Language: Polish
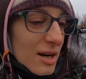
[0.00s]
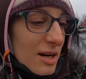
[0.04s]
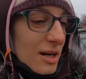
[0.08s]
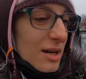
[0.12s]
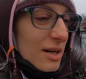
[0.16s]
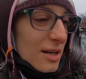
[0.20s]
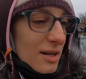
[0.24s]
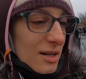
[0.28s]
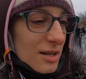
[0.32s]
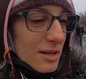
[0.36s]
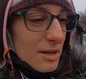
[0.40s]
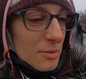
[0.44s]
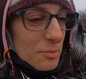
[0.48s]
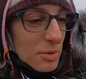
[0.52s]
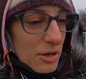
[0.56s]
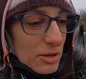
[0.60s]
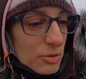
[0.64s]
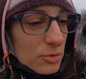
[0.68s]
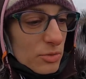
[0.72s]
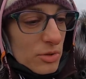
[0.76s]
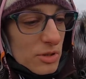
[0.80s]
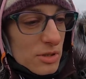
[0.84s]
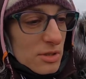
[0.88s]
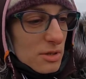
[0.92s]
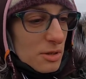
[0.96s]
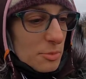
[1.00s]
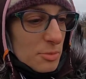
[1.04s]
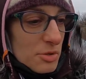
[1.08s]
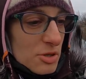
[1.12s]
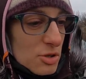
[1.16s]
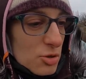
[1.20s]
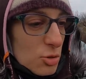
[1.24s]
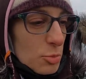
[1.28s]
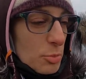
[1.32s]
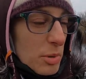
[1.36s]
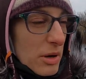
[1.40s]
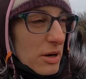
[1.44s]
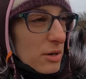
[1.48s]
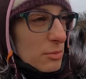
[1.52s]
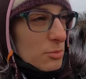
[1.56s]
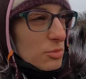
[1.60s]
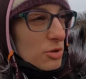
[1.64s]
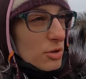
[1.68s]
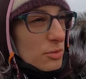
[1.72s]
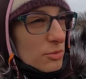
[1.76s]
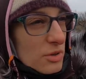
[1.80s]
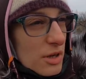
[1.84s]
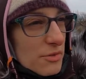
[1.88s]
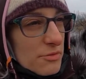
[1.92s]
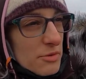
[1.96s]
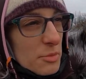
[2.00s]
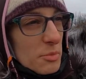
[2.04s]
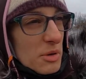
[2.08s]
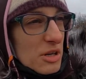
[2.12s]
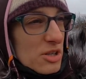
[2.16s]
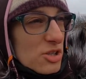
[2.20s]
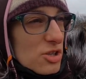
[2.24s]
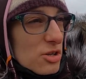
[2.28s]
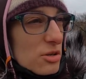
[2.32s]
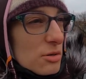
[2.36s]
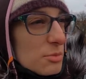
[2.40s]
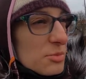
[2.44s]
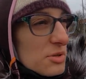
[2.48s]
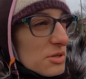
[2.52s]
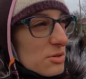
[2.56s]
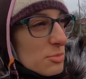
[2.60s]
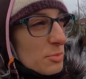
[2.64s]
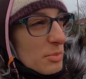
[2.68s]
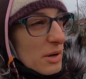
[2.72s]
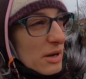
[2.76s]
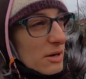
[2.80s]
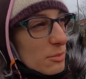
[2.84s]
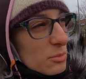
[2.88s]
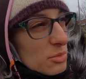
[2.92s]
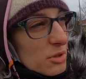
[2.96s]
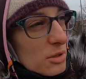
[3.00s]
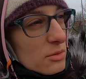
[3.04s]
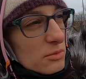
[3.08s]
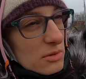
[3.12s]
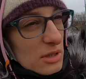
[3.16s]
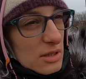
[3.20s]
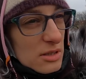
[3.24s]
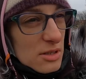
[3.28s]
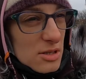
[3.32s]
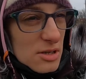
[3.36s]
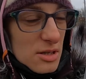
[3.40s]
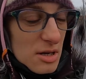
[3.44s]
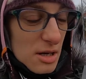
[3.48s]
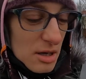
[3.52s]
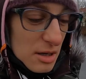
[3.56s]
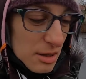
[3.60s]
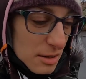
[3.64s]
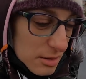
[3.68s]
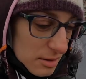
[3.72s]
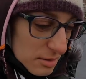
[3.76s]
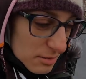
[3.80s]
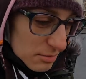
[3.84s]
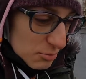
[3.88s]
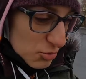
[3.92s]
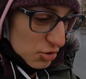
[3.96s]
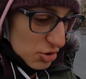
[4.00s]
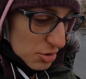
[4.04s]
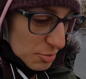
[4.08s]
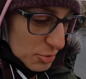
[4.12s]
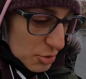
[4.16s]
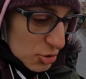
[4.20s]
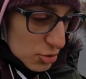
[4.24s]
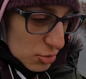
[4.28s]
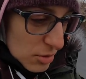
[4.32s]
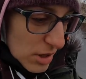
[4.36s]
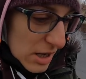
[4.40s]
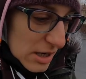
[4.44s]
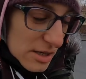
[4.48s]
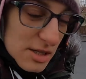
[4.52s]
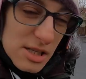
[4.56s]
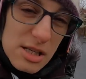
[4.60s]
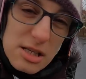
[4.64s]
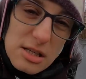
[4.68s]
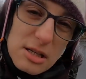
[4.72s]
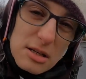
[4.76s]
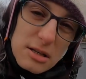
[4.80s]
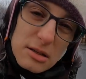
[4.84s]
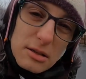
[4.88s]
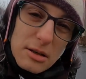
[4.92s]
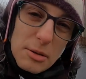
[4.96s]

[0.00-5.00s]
e, planuję zrobić zupę rybną nie wiem jak się robi zupę rybną, także muszę poszukać,